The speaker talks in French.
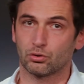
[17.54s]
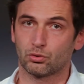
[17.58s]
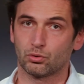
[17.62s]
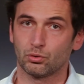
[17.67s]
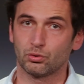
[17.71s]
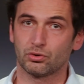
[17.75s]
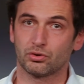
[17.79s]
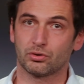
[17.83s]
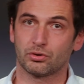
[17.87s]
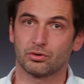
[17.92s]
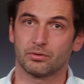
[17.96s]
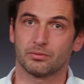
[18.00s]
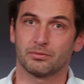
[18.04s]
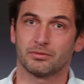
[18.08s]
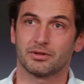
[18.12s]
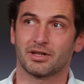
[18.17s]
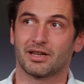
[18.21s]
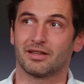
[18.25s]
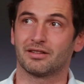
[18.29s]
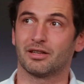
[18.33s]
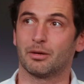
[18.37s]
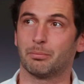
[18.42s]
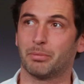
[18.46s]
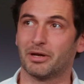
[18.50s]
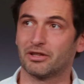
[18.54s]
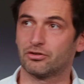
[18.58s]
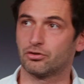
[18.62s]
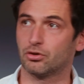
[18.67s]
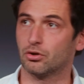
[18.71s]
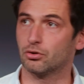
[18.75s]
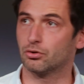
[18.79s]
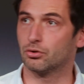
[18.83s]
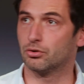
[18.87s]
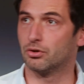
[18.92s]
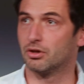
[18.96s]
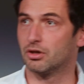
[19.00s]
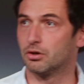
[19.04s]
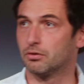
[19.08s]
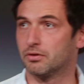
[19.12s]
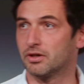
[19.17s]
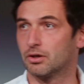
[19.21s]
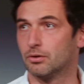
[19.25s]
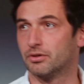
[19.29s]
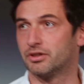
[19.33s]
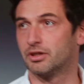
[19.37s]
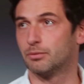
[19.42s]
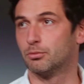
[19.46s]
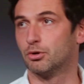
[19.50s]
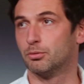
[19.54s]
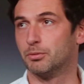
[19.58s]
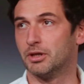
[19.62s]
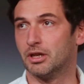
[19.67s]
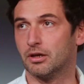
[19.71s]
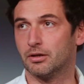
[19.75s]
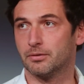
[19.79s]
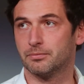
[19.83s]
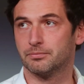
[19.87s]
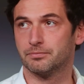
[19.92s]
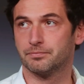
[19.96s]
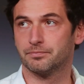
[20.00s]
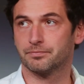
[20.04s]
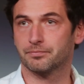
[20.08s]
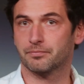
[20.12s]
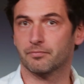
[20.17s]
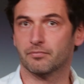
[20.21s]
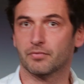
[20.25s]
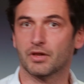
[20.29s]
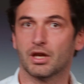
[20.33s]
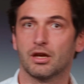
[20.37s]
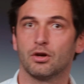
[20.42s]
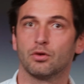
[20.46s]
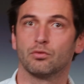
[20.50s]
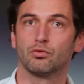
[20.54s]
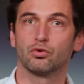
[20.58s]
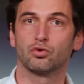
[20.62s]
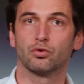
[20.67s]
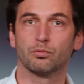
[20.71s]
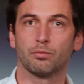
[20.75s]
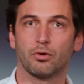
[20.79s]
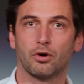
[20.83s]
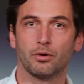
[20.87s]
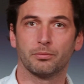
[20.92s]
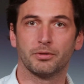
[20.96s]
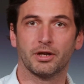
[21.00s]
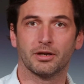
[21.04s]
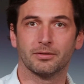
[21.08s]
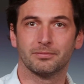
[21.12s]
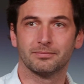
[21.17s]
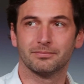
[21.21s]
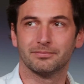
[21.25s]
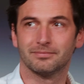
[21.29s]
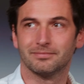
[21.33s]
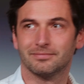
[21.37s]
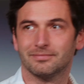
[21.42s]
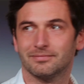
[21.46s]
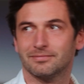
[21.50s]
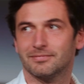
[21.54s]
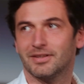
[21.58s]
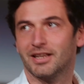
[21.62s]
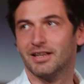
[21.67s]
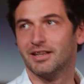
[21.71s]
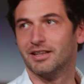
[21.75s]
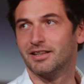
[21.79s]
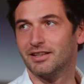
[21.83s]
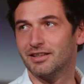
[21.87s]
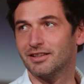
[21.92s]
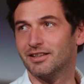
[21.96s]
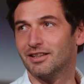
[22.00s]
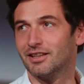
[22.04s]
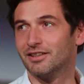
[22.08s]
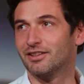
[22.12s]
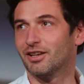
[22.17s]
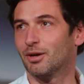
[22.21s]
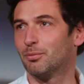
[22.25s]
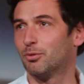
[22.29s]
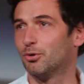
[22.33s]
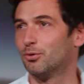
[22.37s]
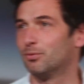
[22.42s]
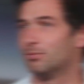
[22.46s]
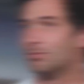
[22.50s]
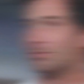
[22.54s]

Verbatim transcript: tous très impatients de découvrir le Thémo 1000 et on vous comprend bien. Il est très beau.